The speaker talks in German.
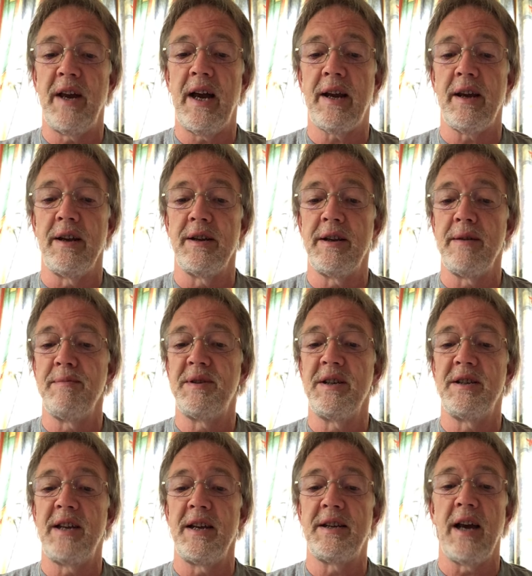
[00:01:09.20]
Werk, in dem sie
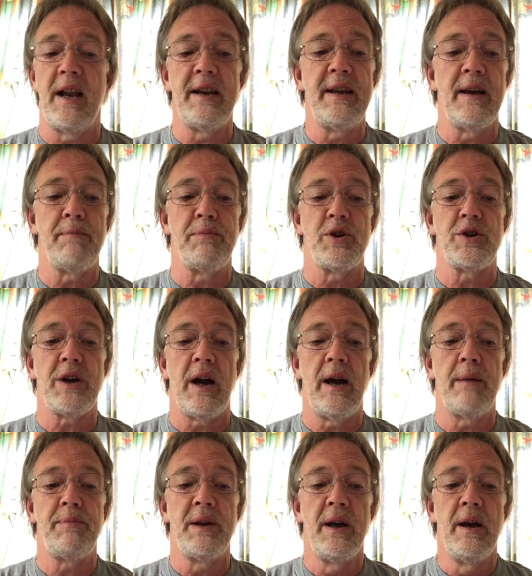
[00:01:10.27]
detailliert
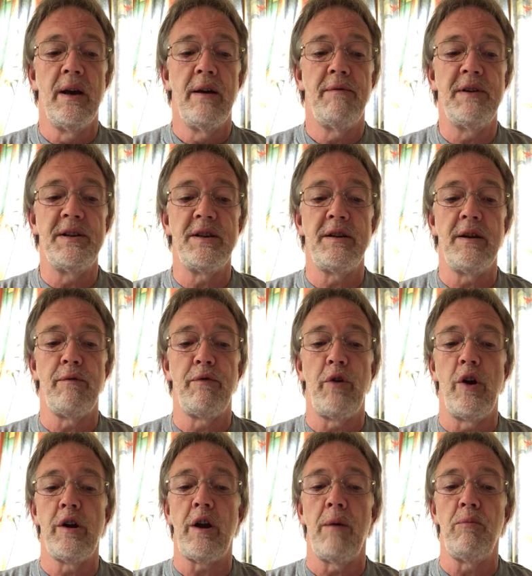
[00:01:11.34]
beschreibt, wie sie den
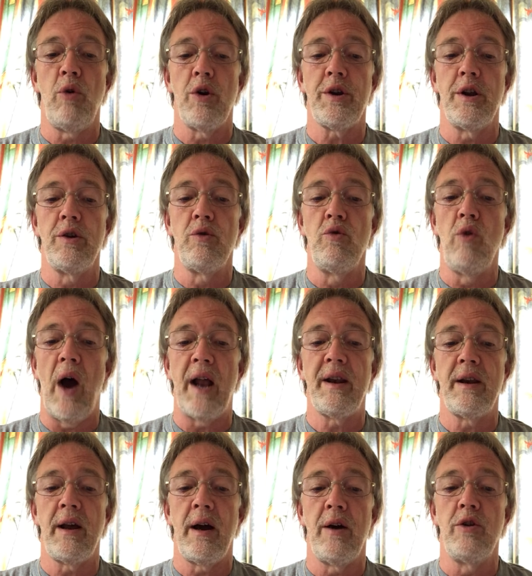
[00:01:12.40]
Völkermord in
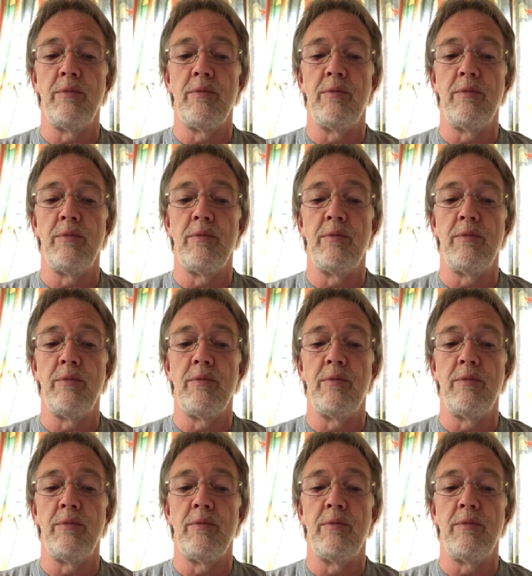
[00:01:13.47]
Ruanda